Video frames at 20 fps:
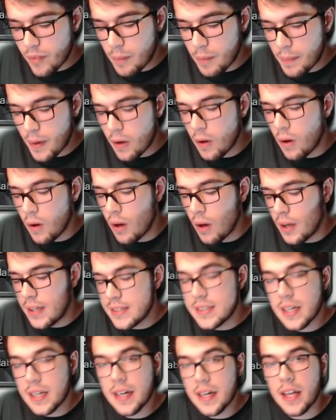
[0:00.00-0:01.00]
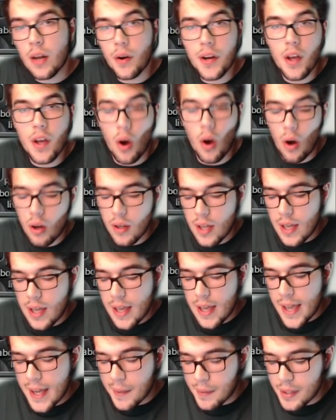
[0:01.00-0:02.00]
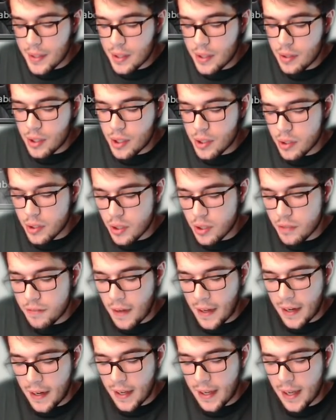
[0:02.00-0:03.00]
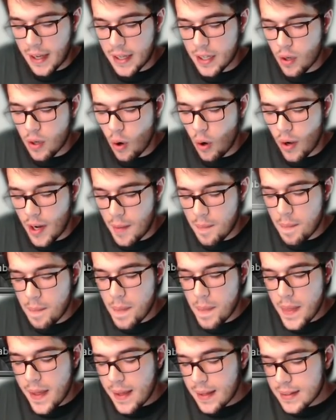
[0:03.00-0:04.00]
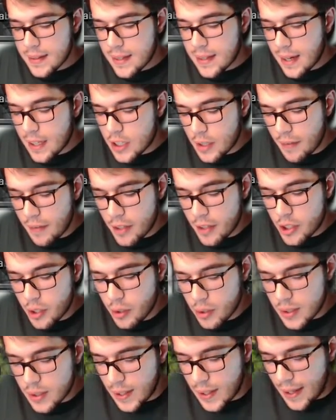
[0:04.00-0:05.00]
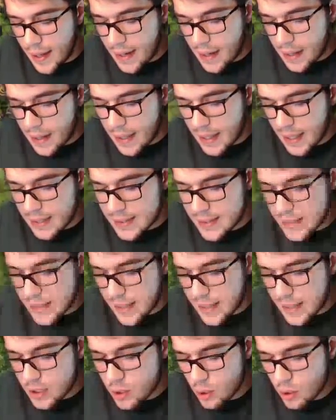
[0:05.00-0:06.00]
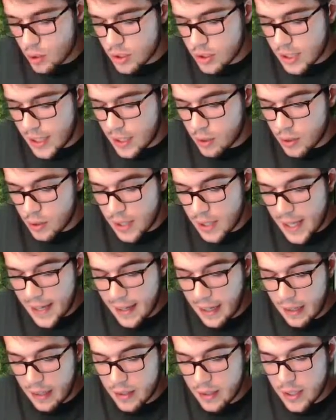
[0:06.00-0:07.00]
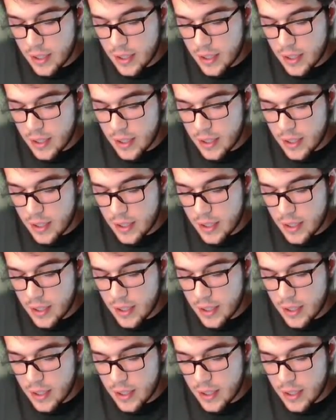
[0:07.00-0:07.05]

però l'esir nero ne ho e quindi ho deciso di fare i golem tra l'altro vi faccio notare ragazzi che sono salito di lega